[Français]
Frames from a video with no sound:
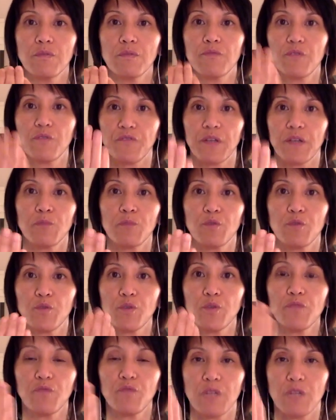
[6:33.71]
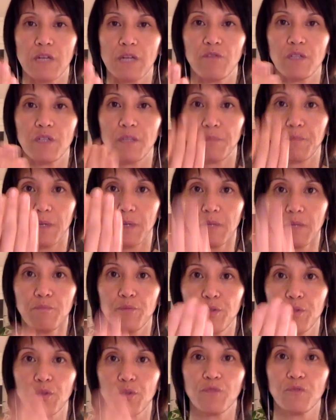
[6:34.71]
votre fermeture, vous ne la voyez pas
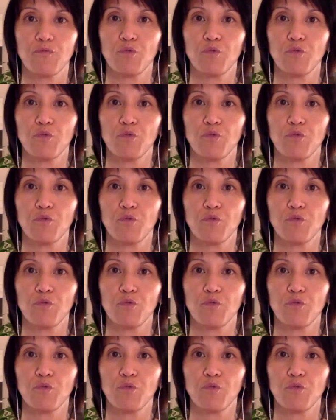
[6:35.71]
puisque